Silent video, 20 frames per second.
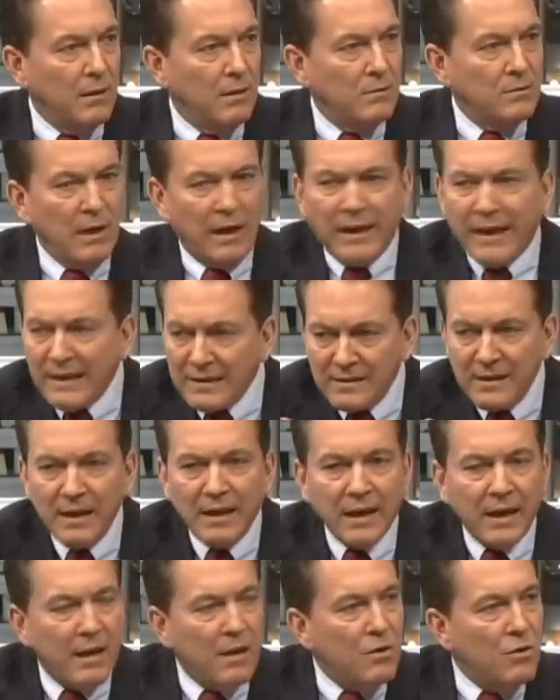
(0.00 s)
O sea, ¿qué se
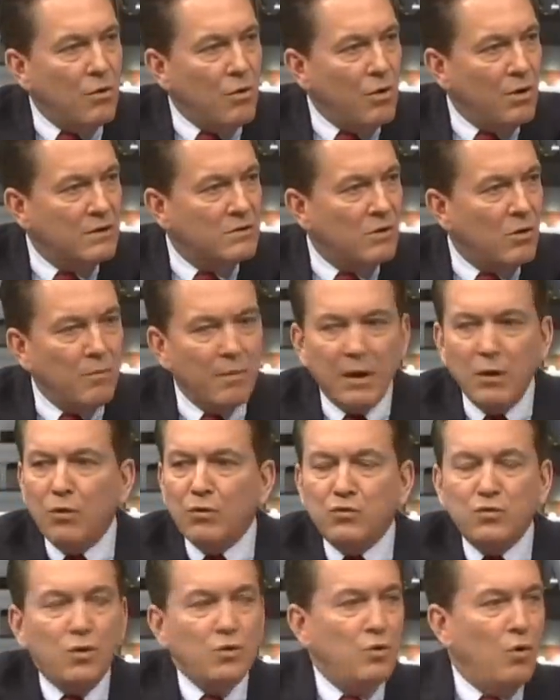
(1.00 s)
creyó ese hombre? Y
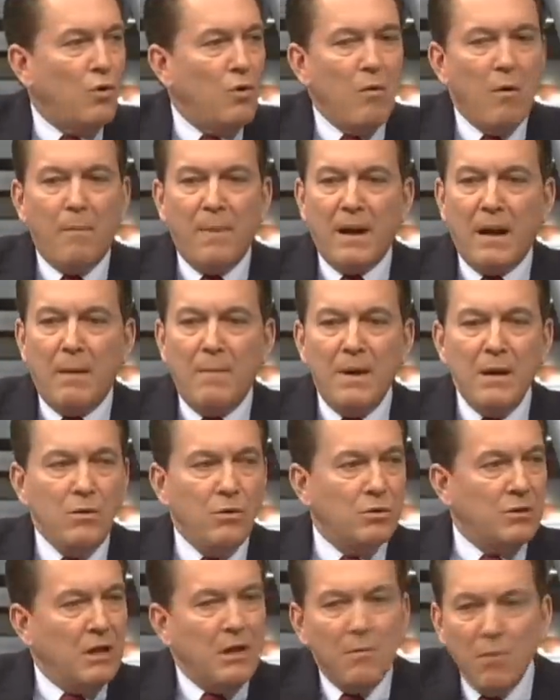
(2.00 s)
nosotros como
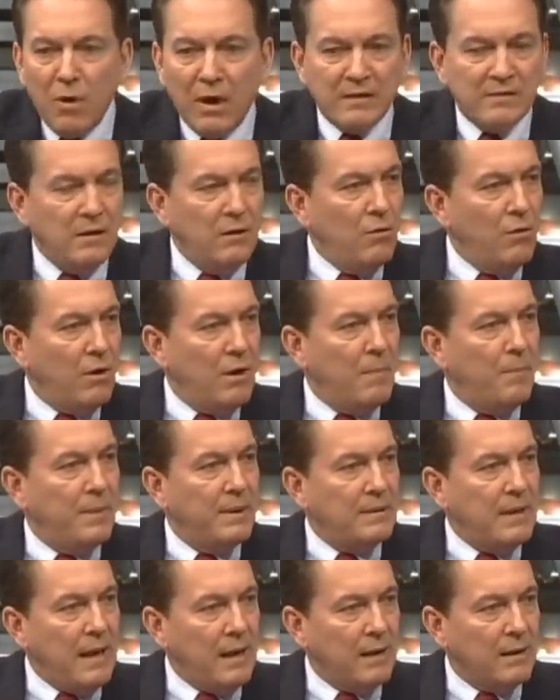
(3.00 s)
panameños tenemos que hacernos
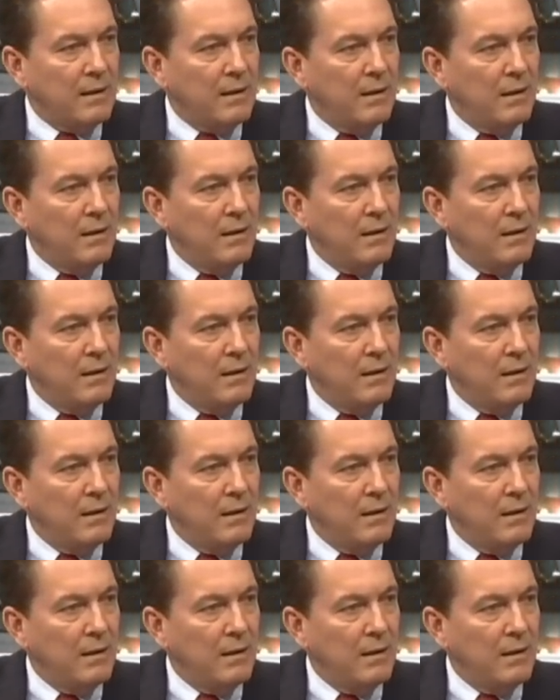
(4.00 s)
respetar.